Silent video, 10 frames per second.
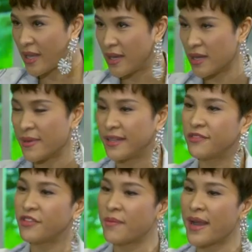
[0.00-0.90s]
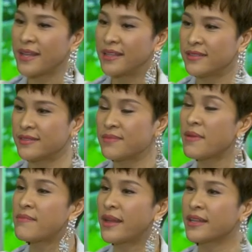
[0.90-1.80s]
À, bản thân Phương Mai ừ, rất
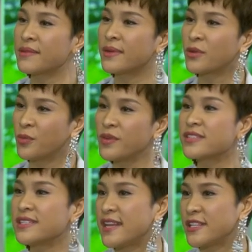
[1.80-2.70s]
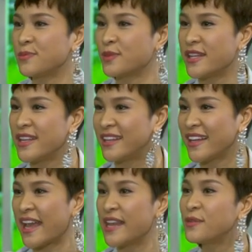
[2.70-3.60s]
may mắn khi mà cũng được sinh ra trong một gia đình
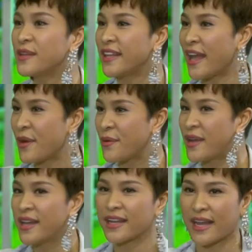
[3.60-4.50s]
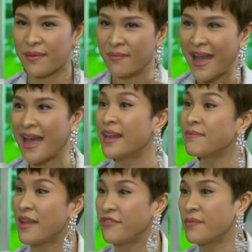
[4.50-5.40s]
khá yêu thể thao. Cả ba
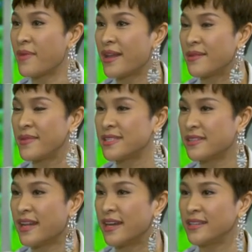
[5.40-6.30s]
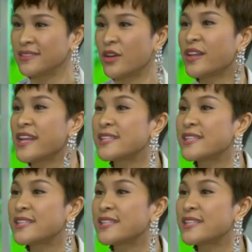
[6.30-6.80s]
lẫn mẹ Phương Mai đến bây giờ đã ngót nghét